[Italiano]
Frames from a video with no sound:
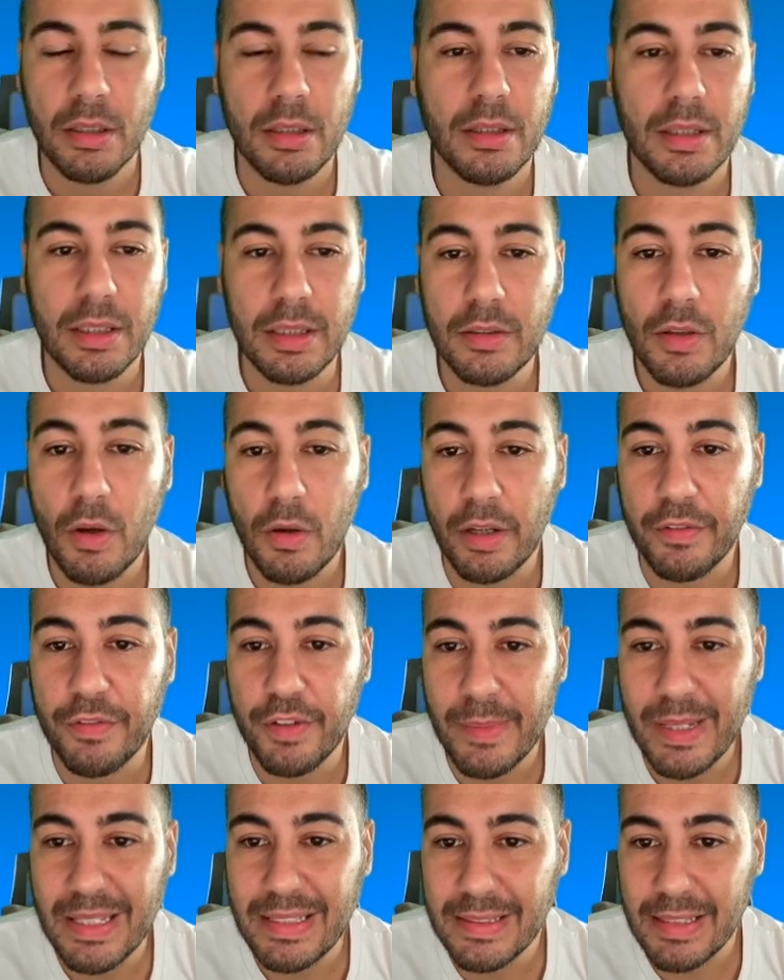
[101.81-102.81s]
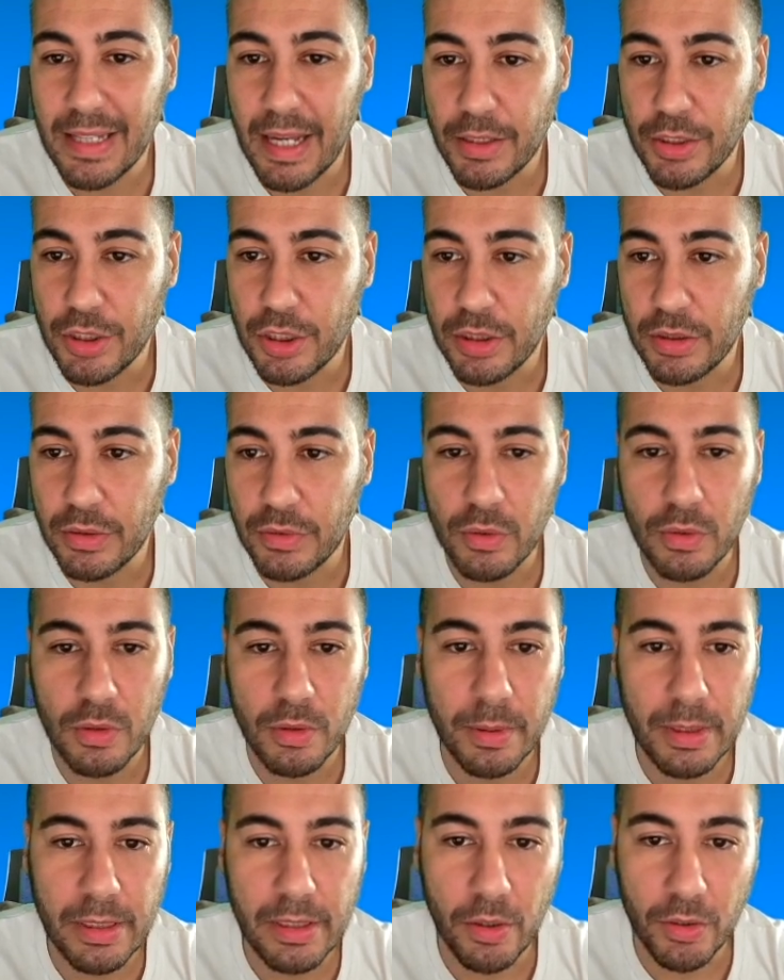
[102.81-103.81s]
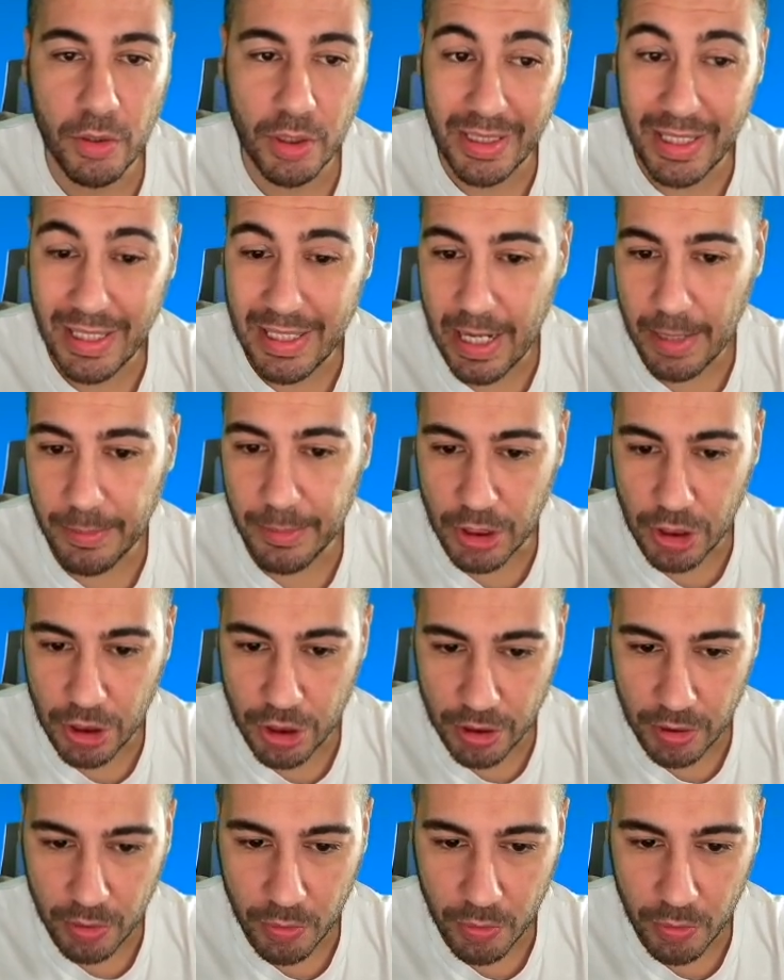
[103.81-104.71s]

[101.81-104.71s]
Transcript: Crittografa i messaggi solo per gli occhi degli amici.